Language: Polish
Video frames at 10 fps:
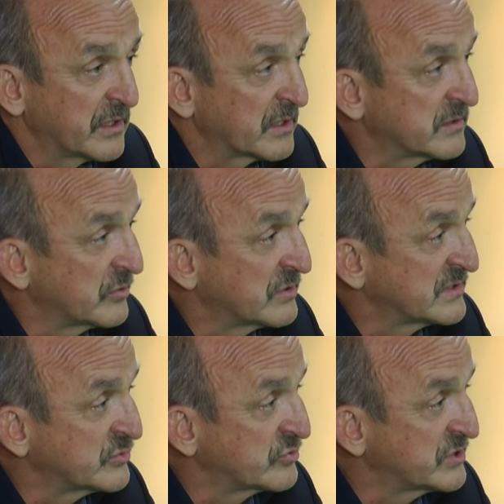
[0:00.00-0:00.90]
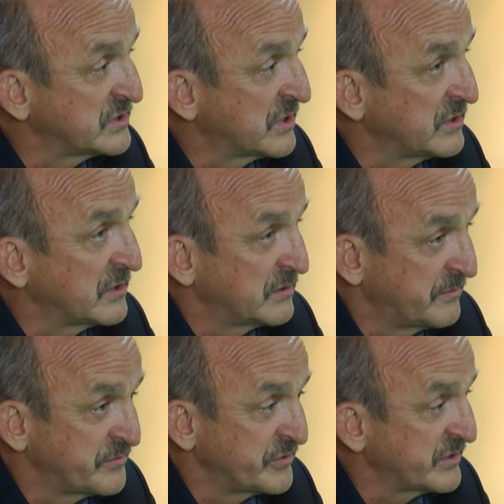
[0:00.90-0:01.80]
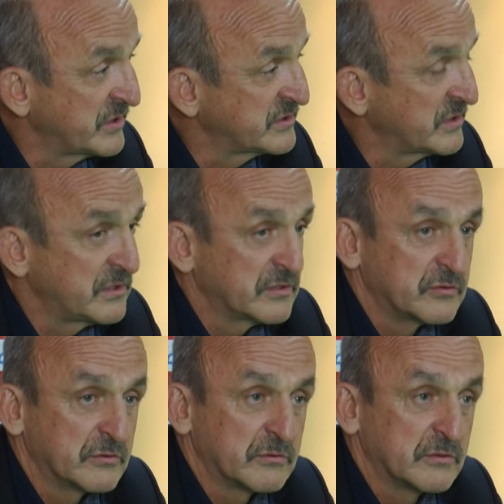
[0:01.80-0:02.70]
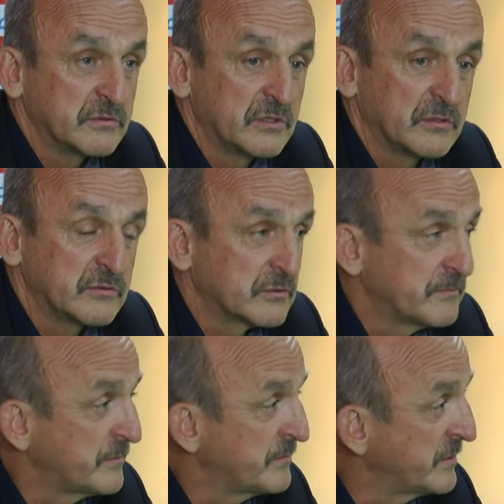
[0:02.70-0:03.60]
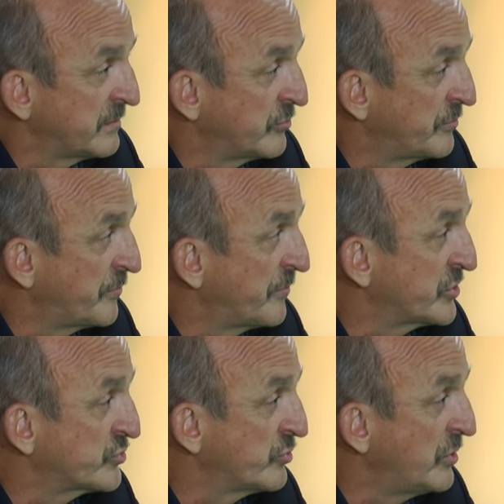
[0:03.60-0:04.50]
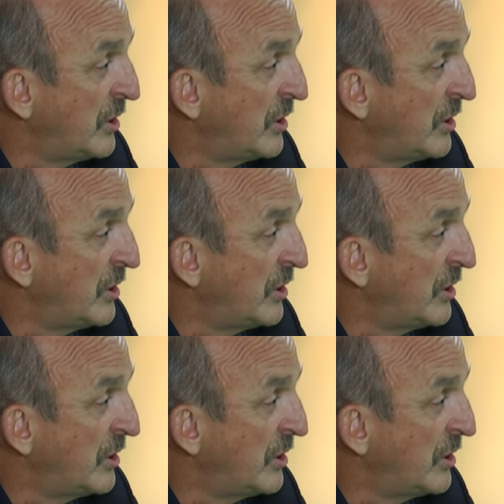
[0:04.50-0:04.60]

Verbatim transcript: charakter, od razu ruszyć na nich. Gdybyśmy się nadzieli na drugą, na drugą bombę, byłoby po meczu.